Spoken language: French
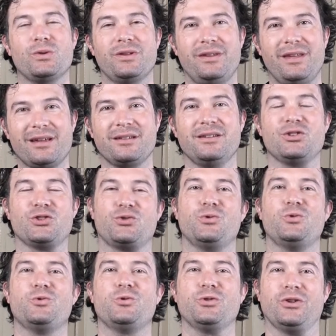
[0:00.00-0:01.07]
dernier
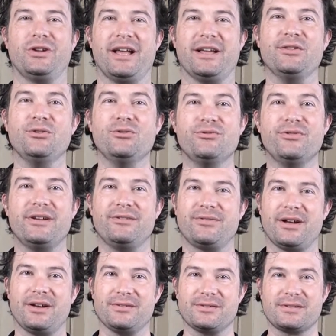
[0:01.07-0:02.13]
jour de la
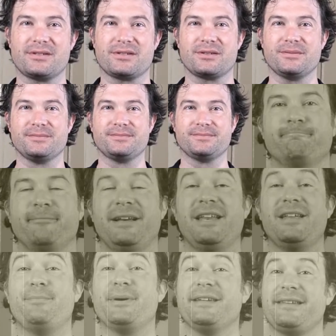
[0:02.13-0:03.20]
Nouvelle-France.
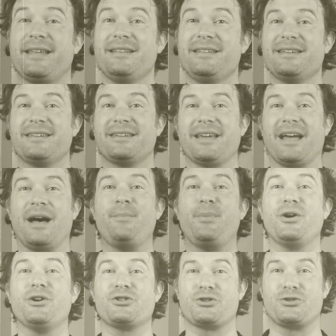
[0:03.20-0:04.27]
Les Britanniques
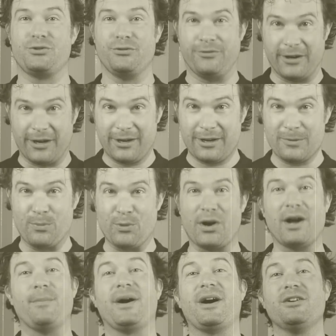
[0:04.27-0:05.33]
approchent du fort pour
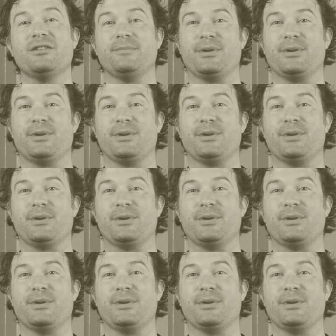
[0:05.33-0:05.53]
en prendre